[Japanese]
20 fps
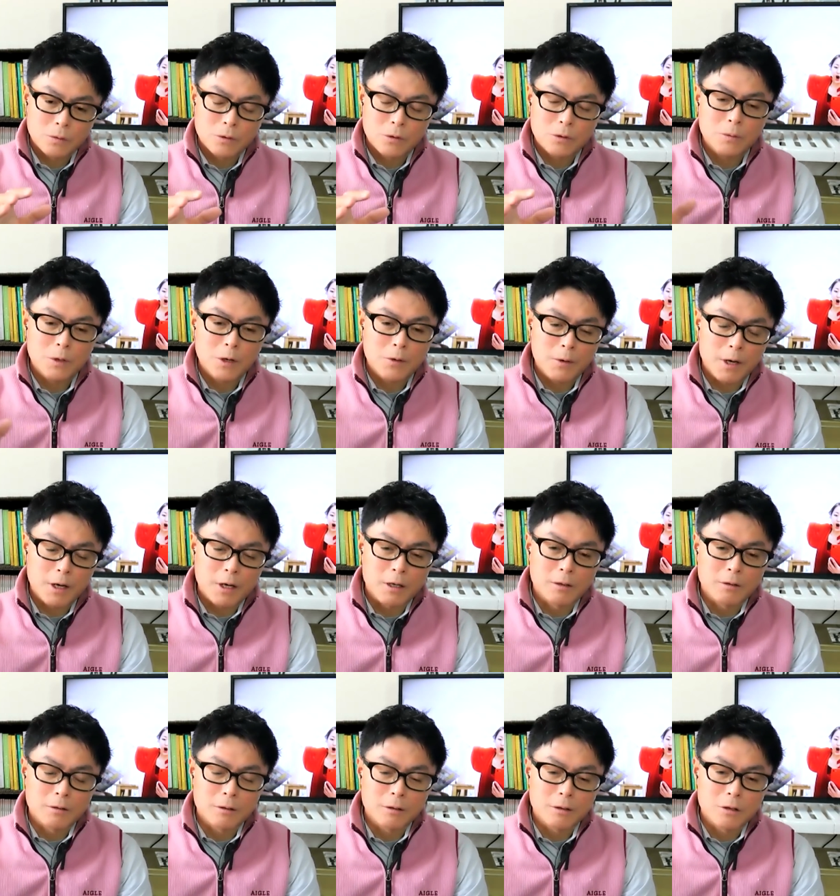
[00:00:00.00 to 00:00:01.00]
冬場
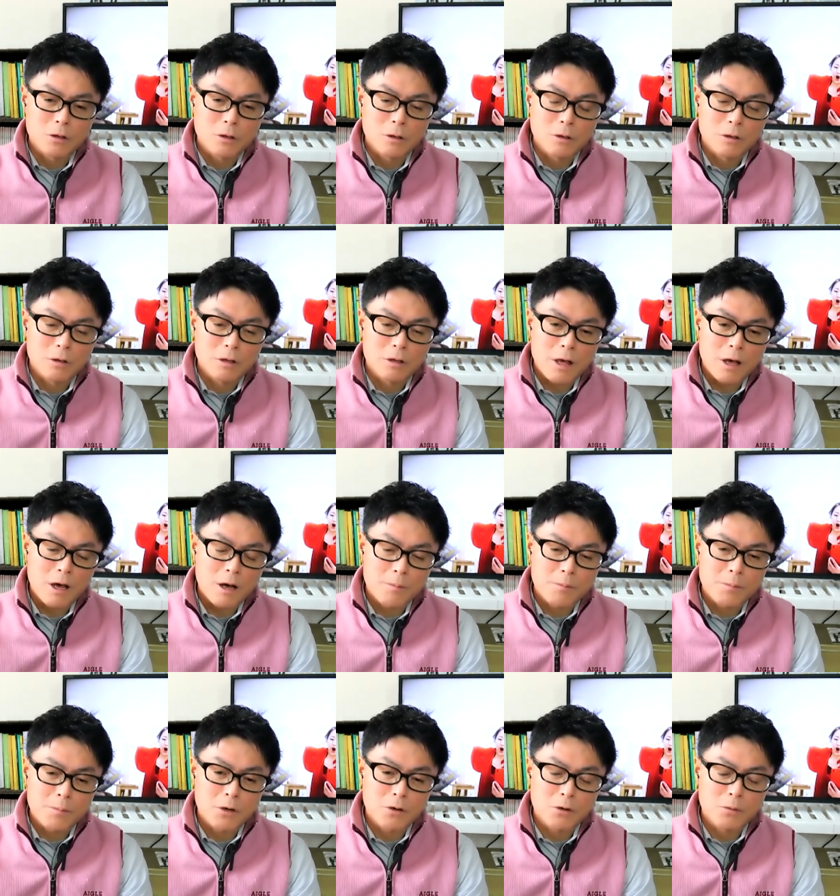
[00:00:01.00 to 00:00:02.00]
は
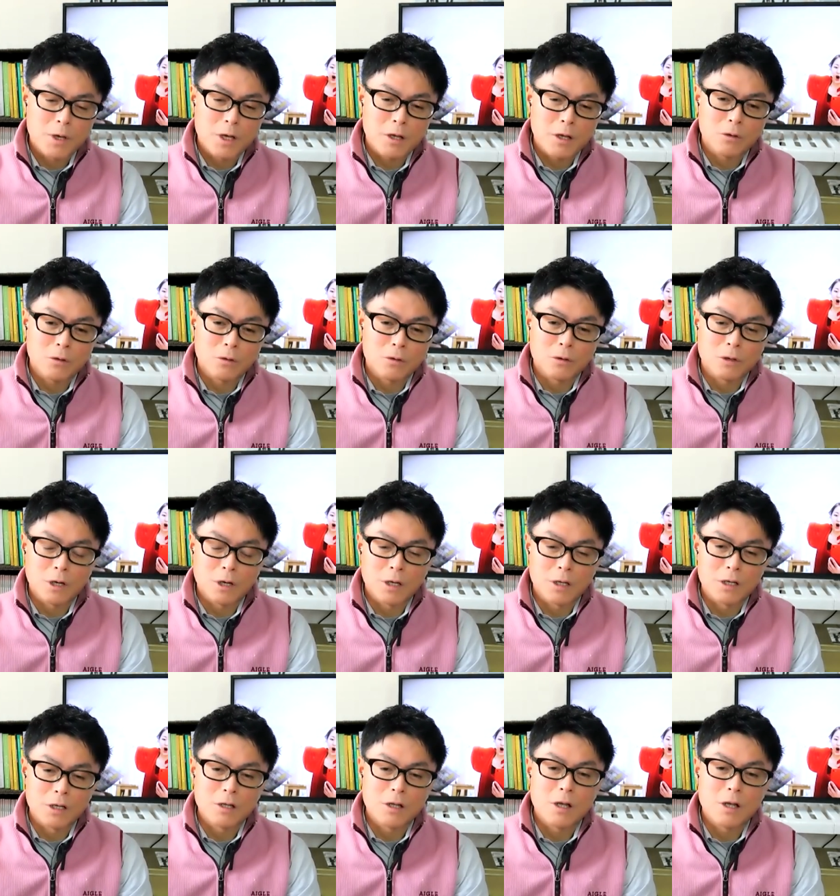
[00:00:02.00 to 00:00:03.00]
1800メートルか
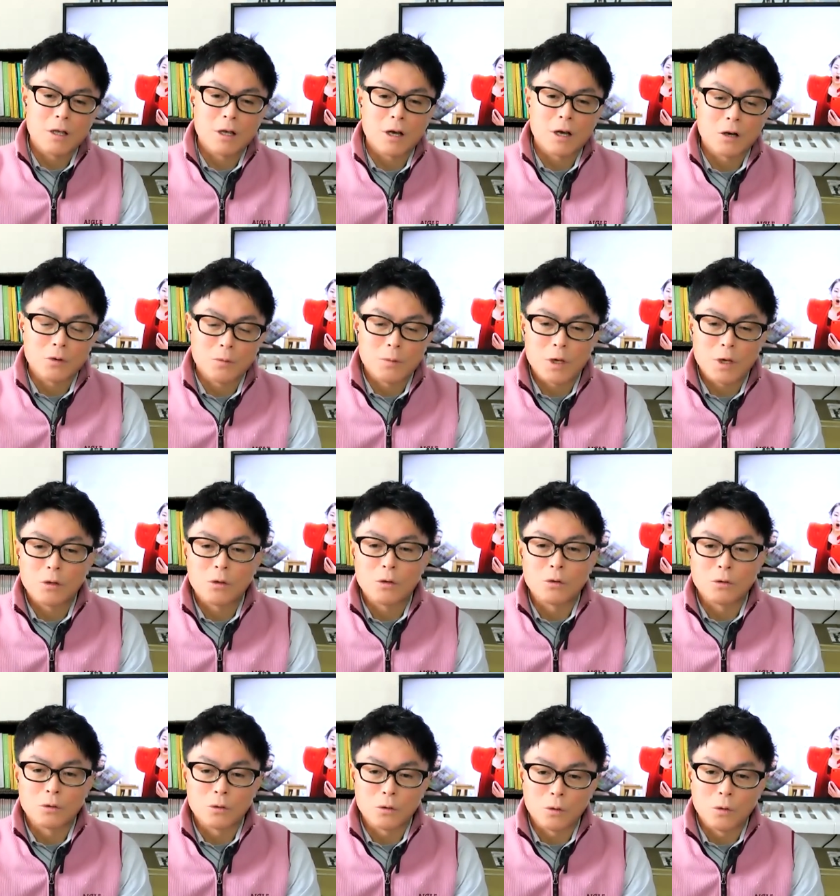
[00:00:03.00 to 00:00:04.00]
ら2100
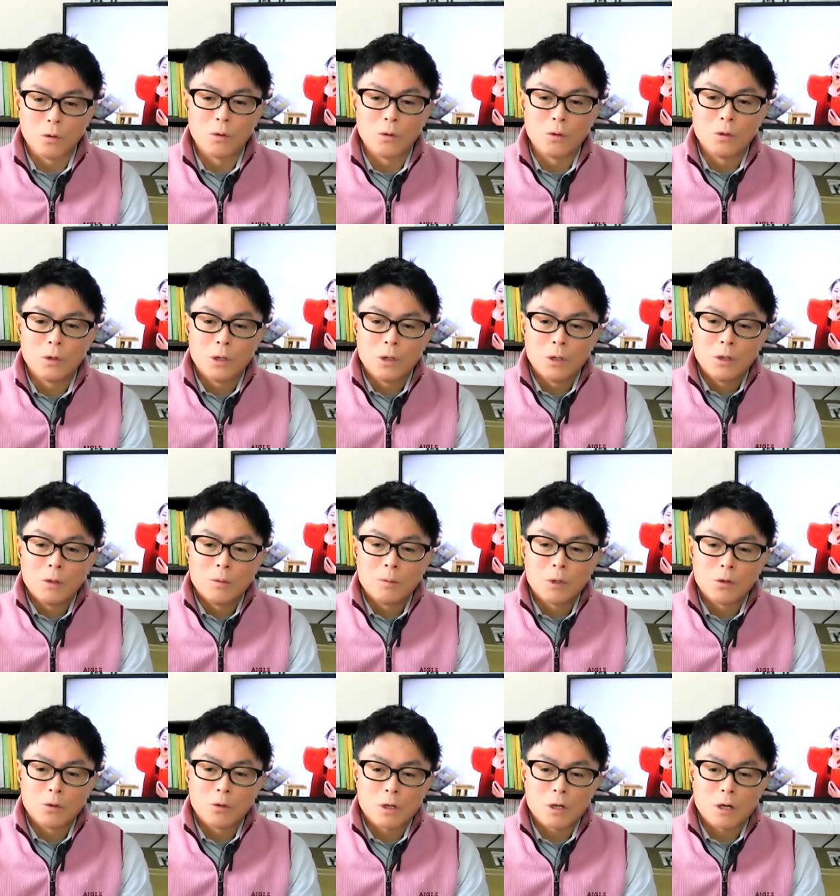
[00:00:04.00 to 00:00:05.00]
メートルと、
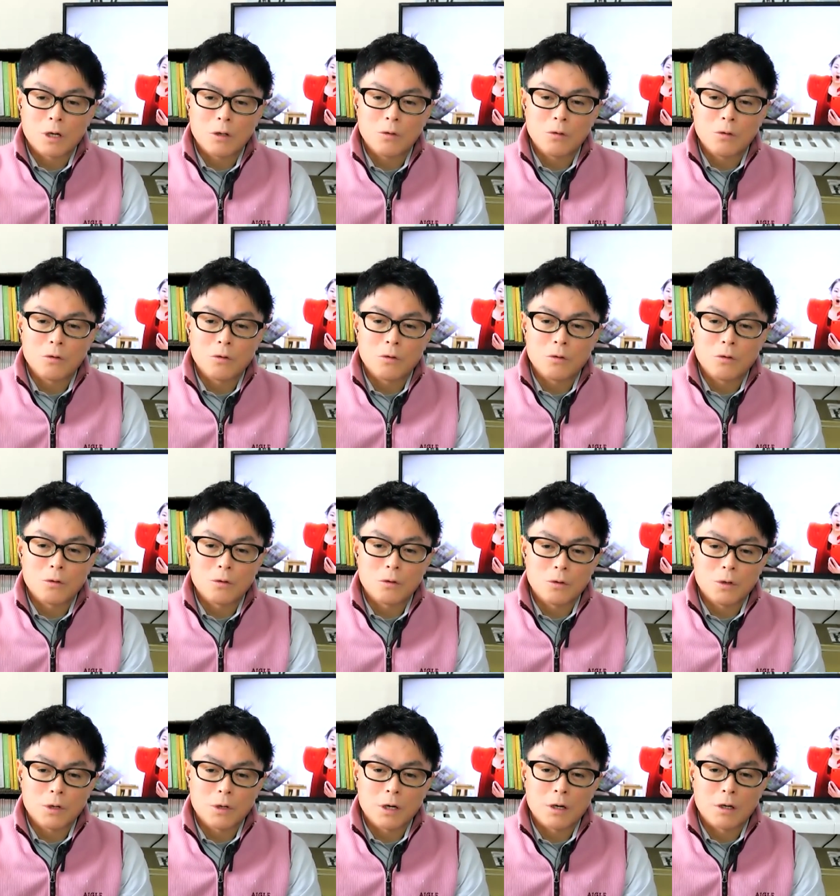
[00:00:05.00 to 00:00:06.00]
どちらかというと中
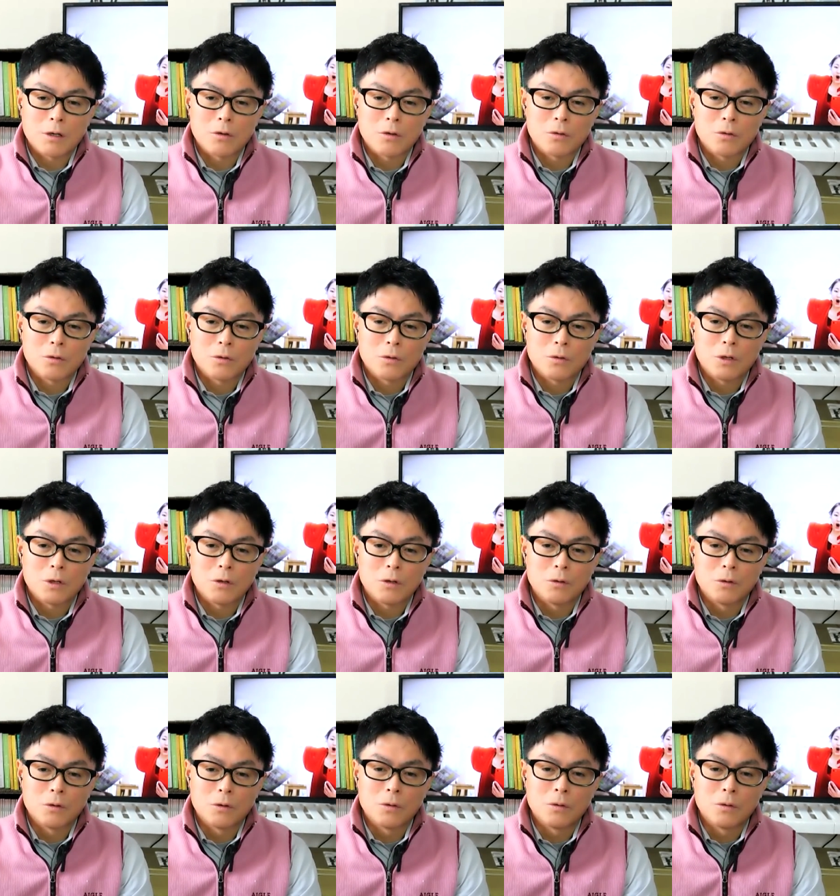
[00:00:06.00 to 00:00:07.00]
距離から長距離
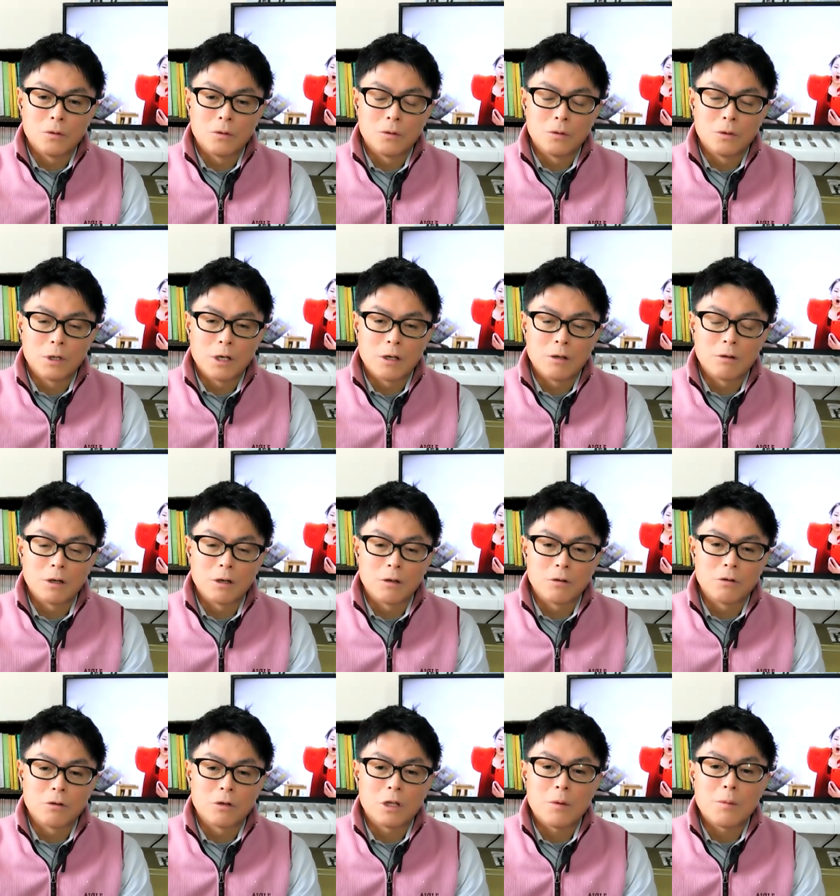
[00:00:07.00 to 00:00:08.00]
のレースが
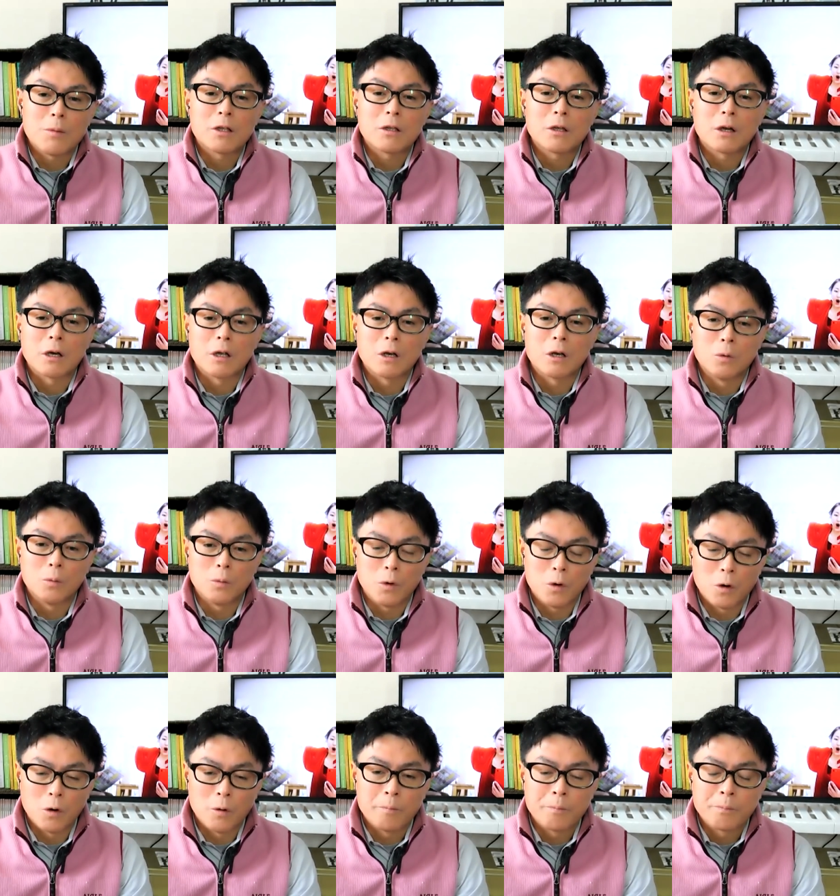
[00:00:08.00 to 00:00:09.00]
続いてましたけれど
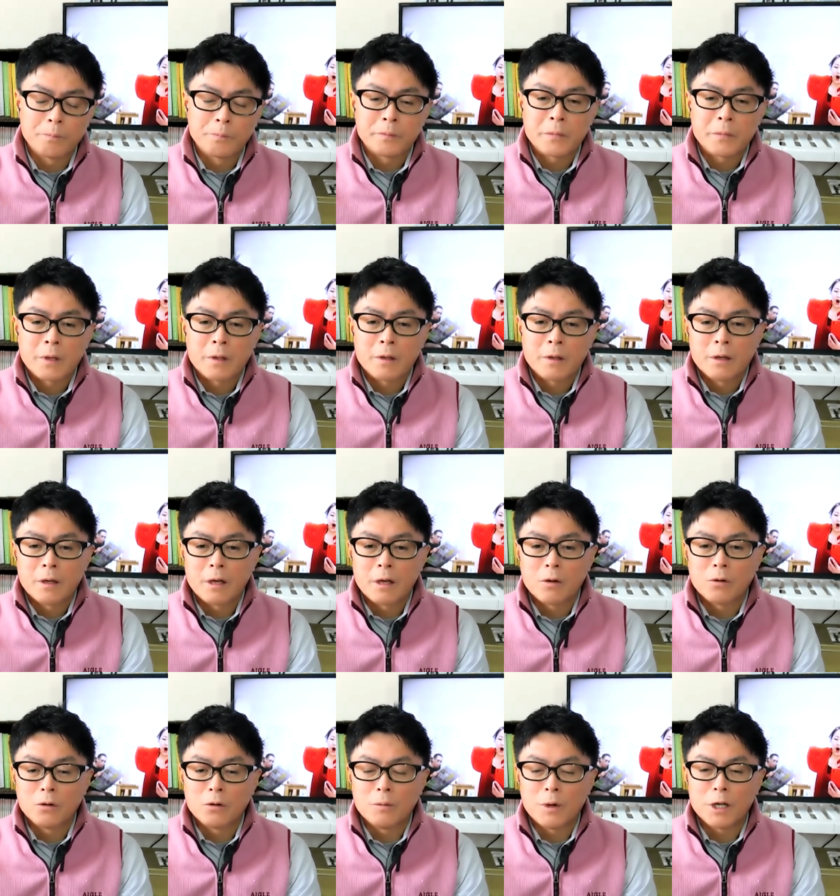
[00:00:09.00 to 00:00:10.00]
も、
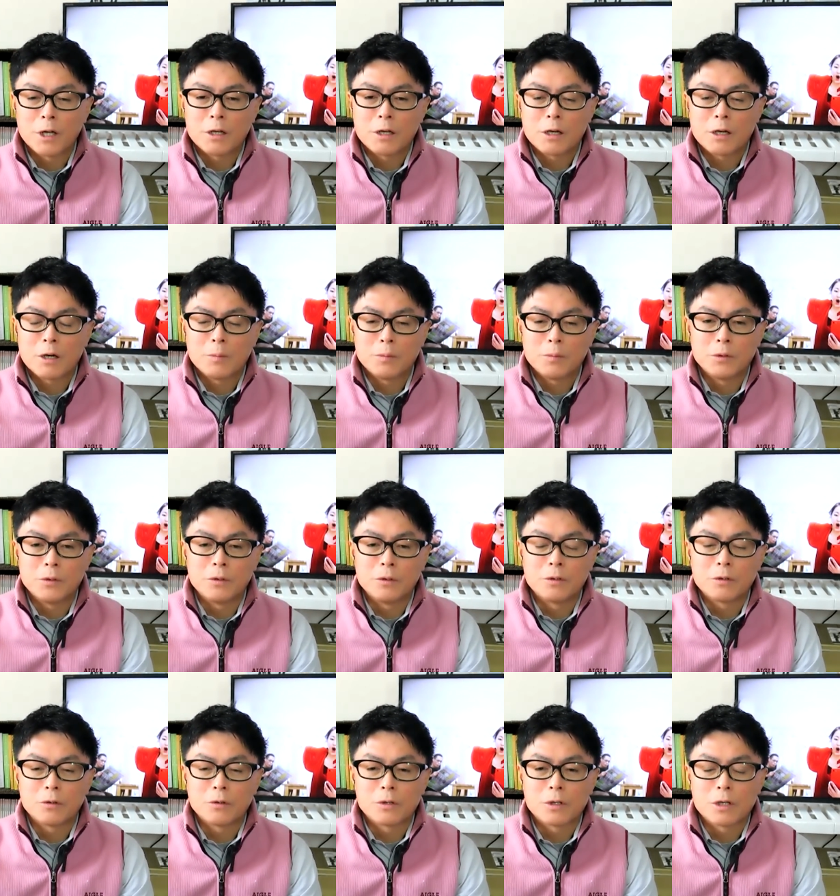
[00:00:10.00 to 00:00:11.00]
この
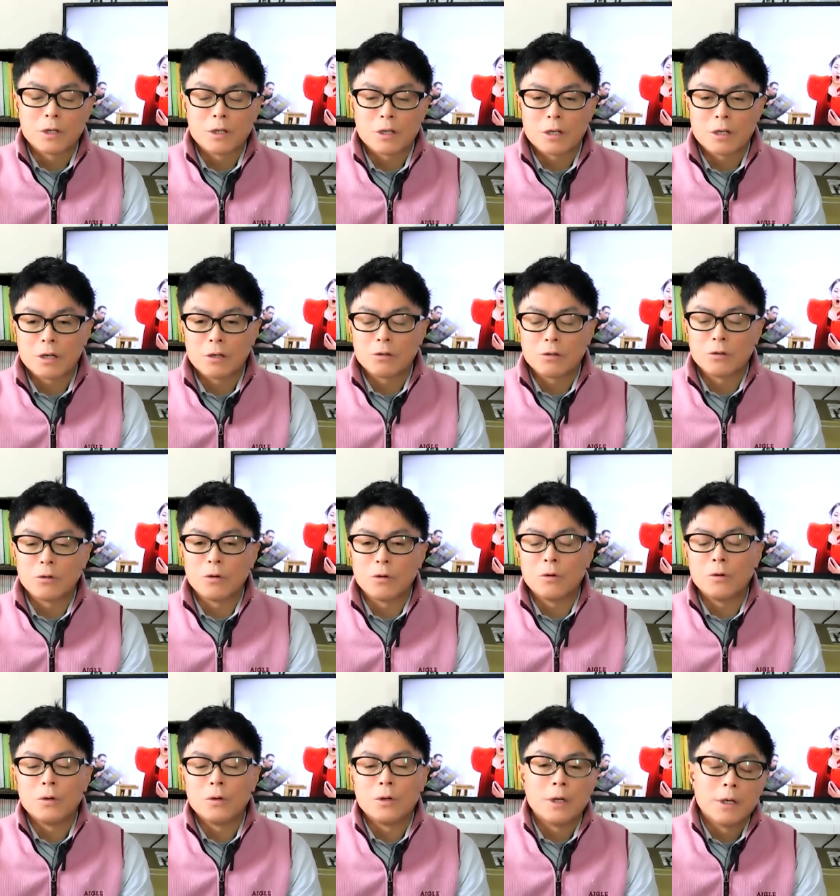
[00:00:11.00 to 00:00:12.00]
マリンカップ、そして7月
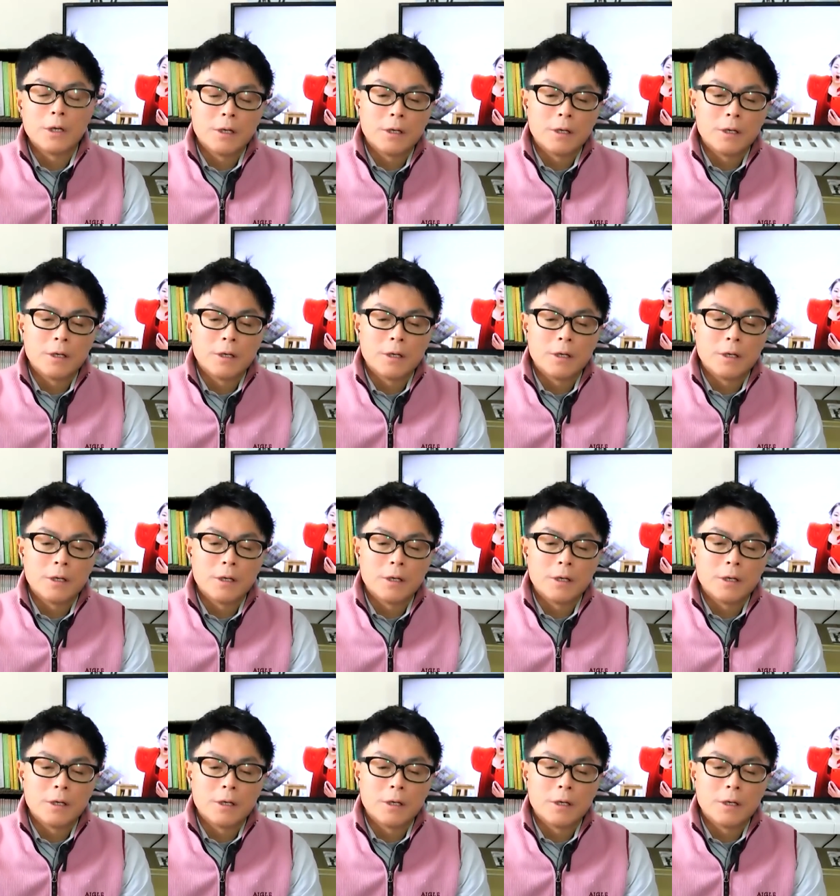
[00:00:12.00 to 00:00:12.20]
の